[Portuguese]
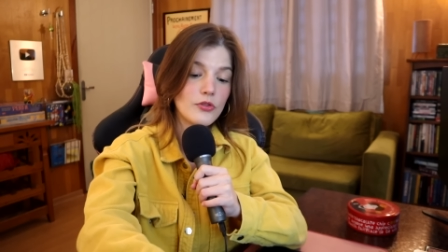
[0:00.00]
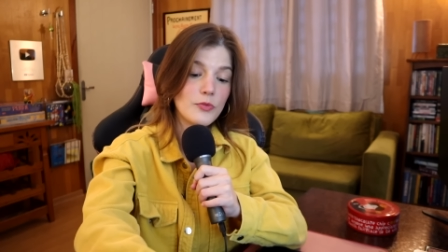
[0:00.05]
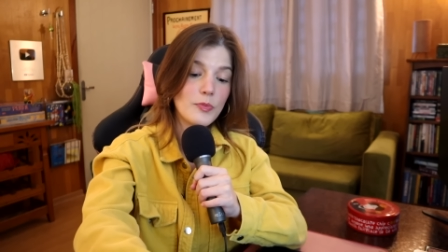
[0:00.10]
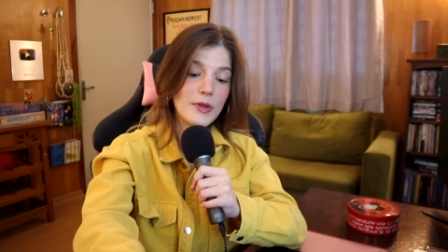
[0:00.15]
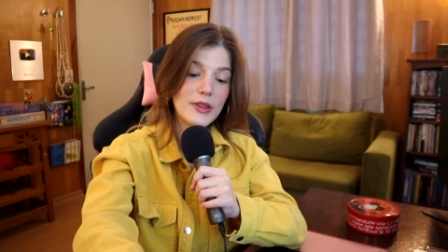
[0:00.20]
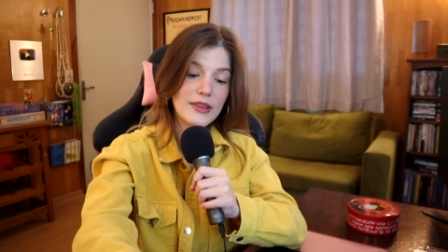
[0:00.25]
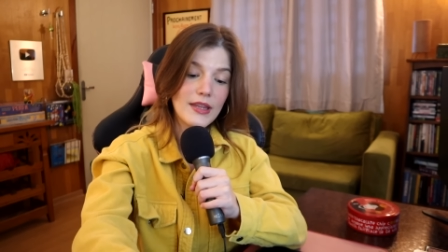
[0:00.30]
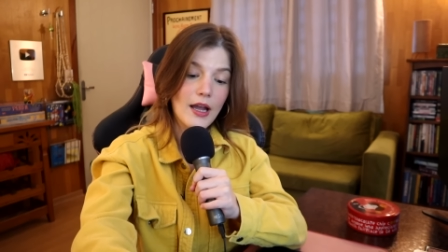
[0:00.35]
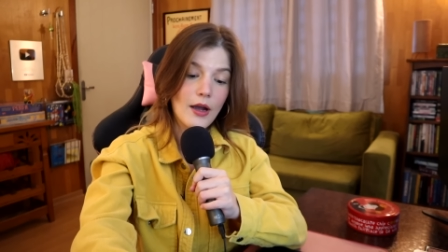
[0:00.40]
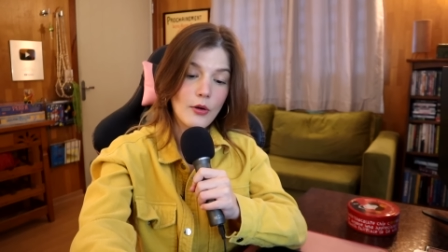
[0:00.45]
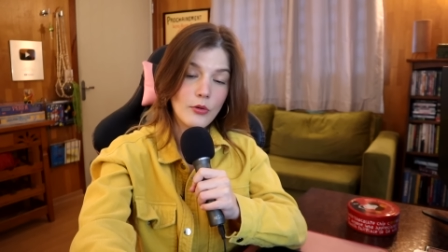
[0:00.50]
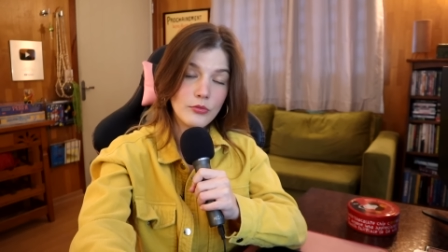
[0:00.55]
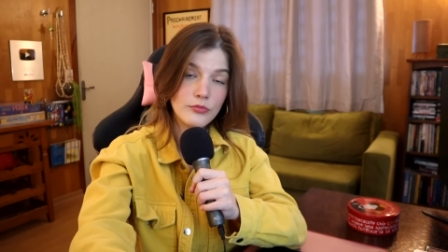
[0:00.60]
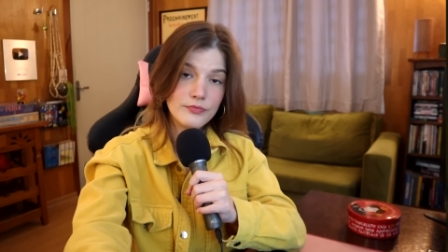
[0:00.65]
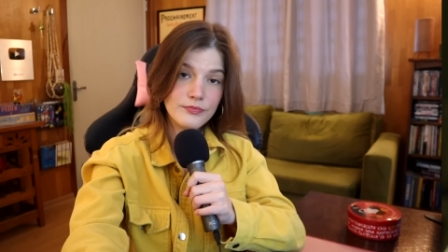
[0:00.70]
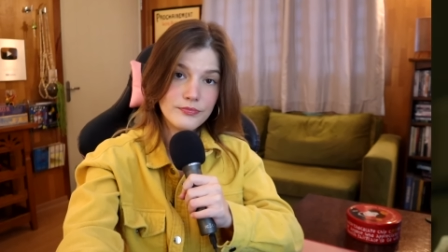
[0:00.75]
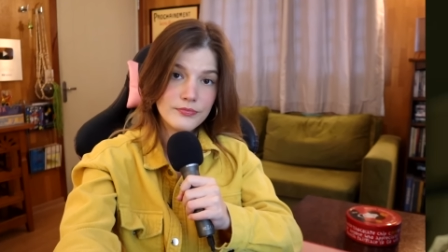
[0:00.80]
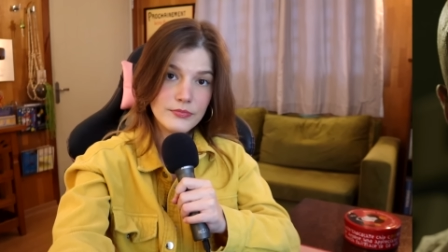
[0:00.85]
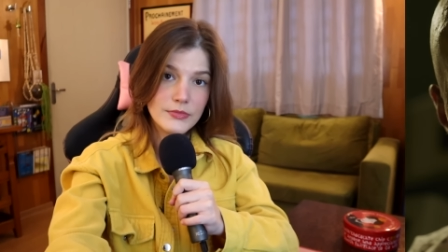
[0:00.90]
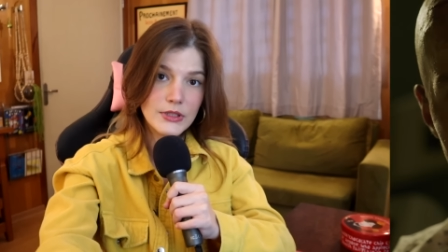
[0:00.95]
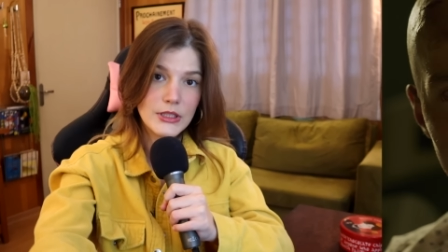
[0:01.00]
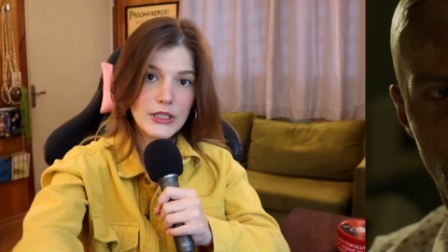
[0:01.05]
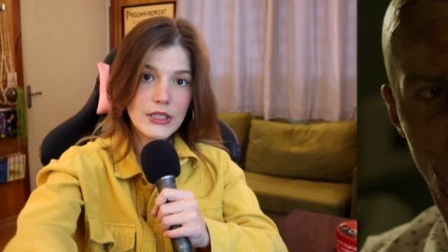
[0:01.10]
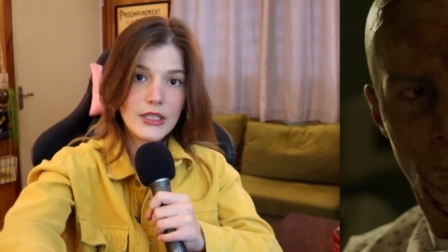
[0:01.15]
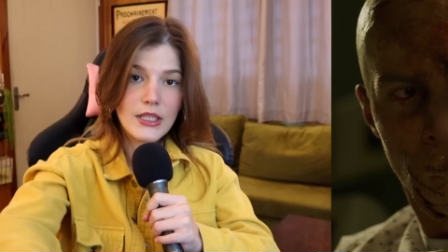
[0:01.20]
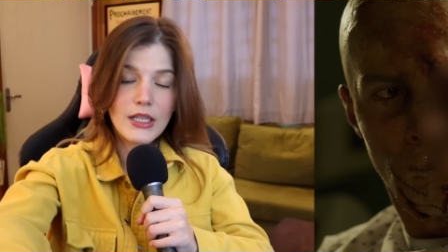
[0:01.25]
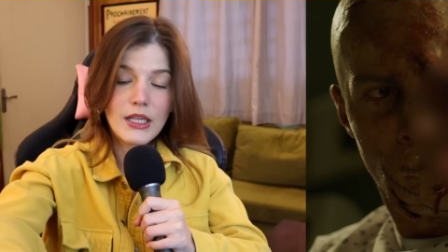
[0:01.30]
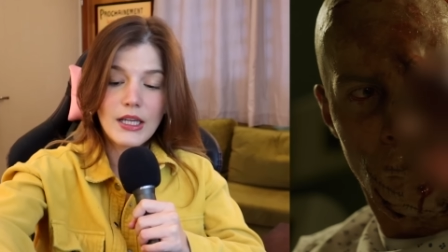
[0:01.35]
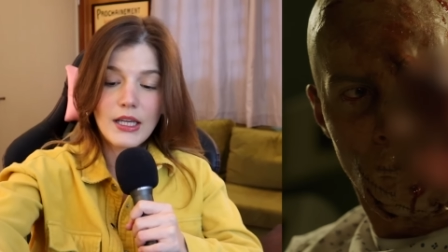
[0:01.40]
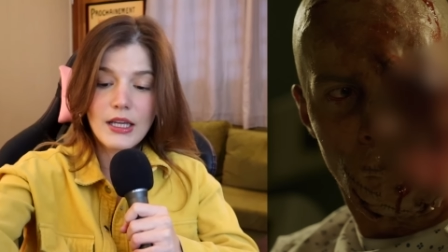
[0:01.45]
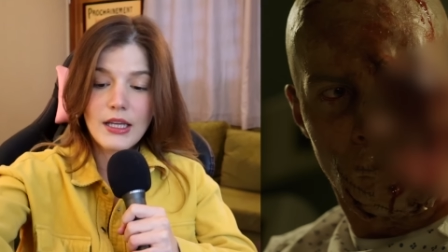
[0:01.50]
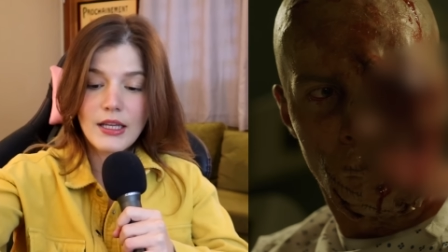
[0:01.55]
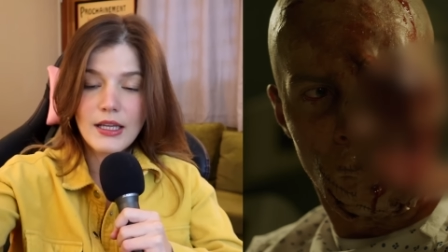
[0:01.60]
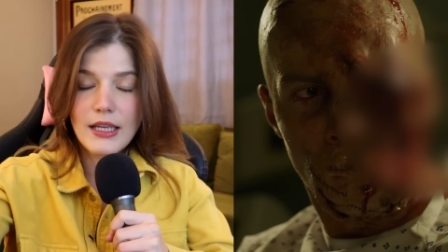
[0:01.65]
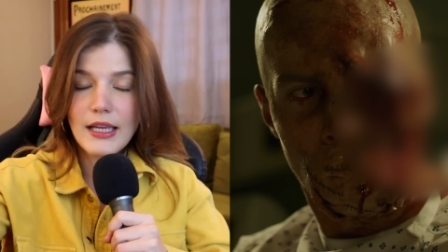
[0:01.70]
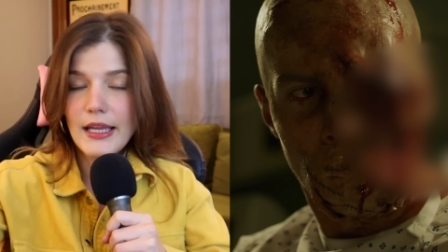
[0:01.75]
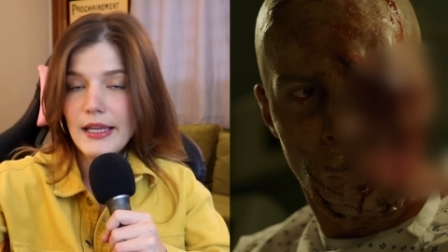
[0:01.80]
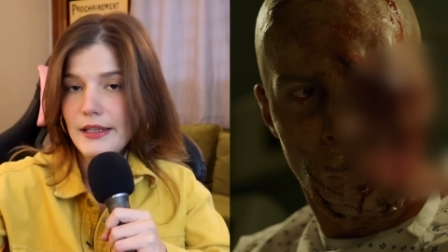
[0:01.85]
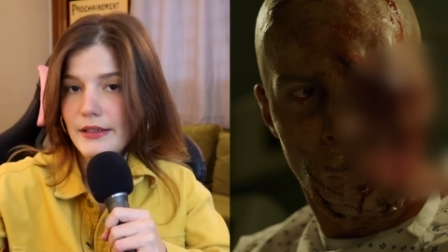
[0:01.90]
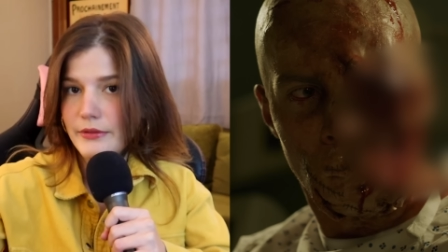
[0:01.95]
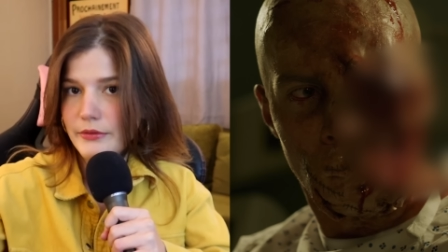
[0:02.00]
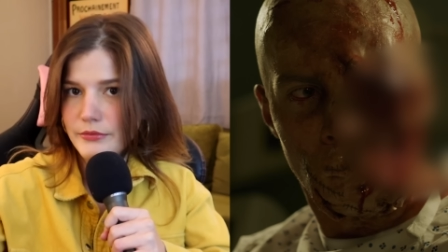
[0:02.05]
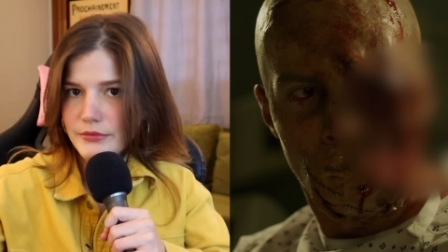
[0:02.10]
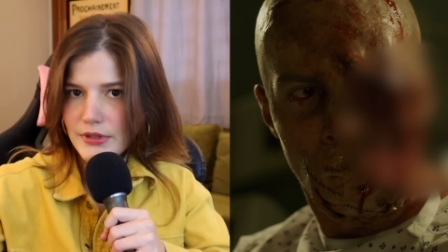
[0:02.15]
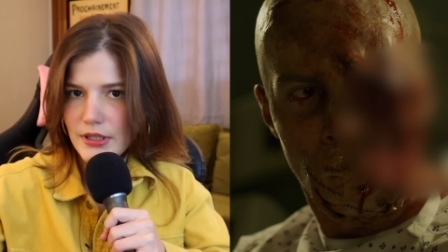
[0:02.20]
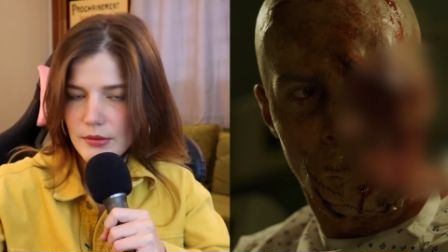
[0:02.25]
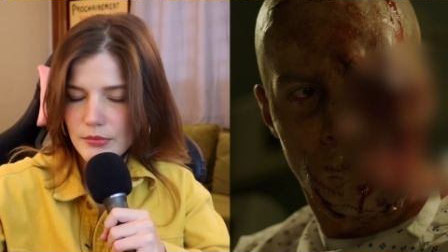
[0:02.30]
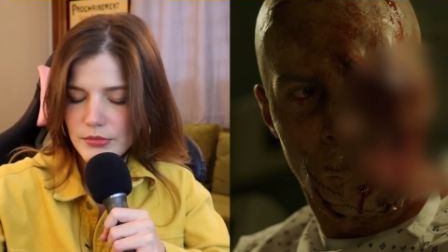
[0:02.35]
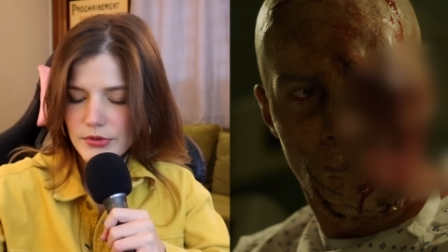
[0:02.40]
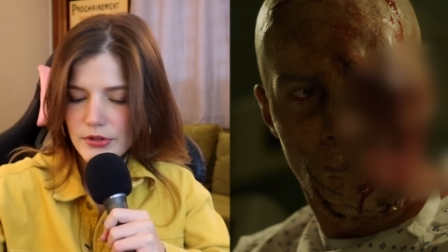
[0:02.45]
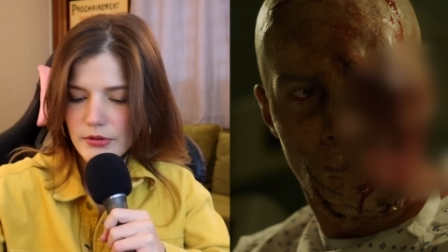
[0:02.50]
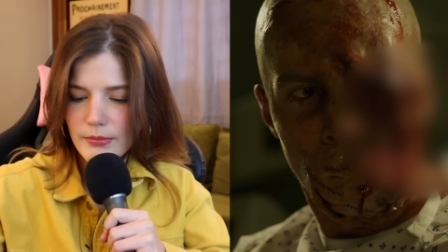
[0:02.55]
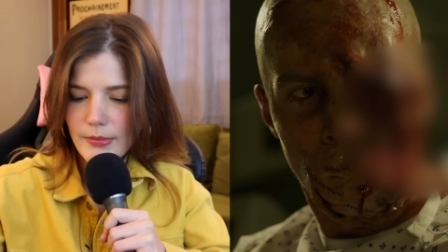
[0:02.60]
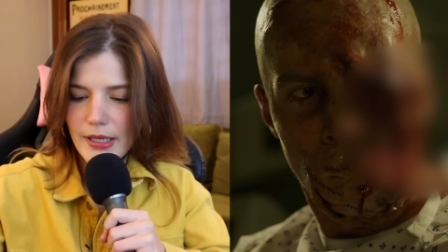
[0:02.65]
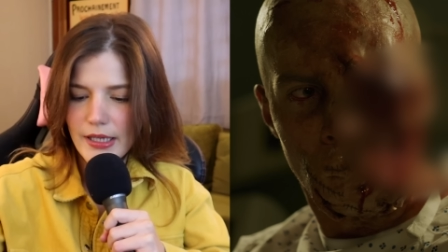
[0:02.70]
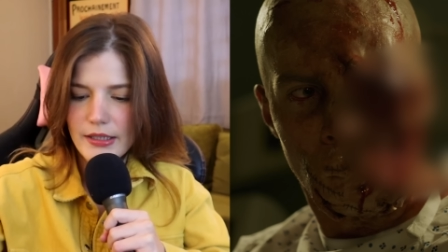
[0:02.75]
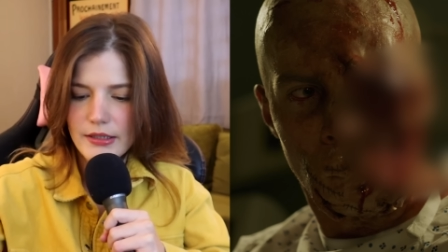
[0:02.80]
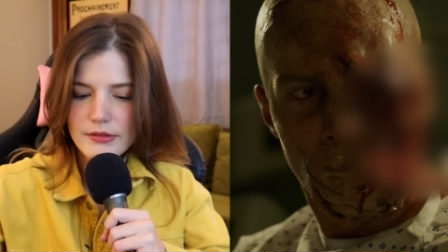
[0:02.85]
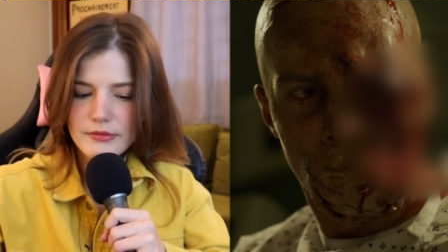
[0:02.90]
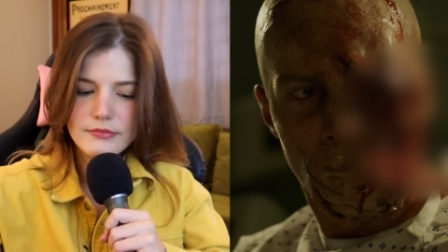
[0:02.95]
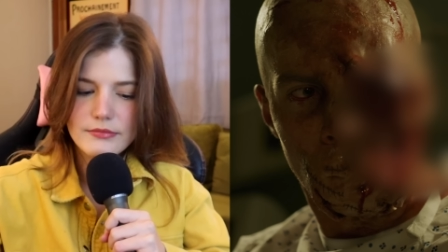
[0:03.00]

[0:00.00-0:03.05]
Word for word: hospital. e não tá muito bem.